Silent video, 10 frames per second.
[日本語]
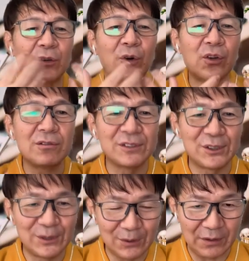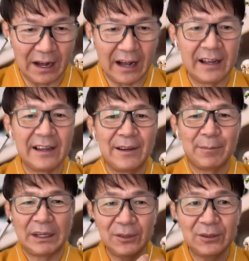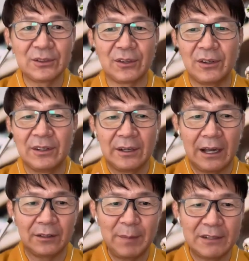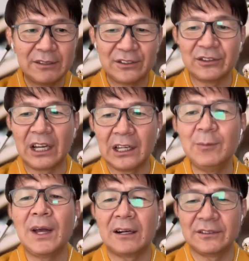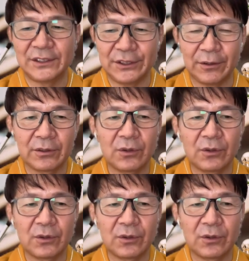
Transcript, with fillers: を良くするとか、いろいろとあの巡らすって意味あるんですよ。